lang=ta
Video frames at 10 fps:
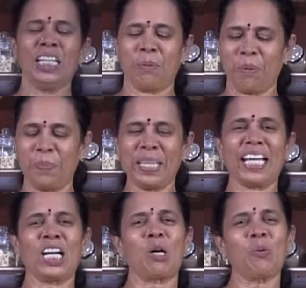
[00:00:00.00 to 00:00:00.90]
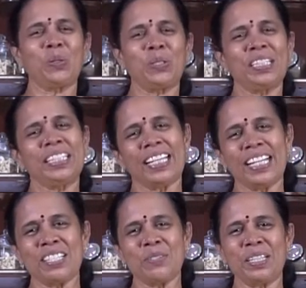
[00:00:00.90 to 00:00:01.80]
நம்ம பீக்கங்காய் கூட்டுக்கு
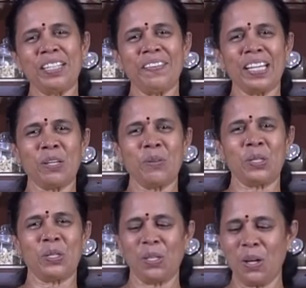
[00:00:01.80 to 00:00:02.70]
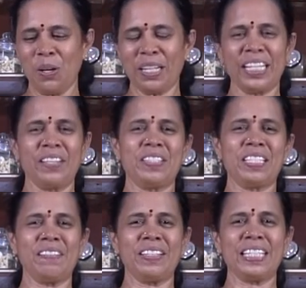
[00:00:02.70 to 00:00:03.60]
தாளித்து விட்டு வேக விட்டுருந்தோம் ரெண்டு
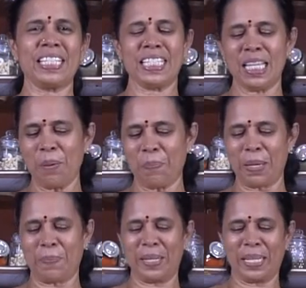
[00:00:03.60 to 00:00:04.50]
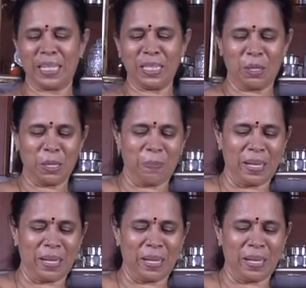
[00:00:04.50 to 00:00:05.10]
விசில் வந்துருச்சு இப்போ எப்படி இருக்குன்னு திறந்து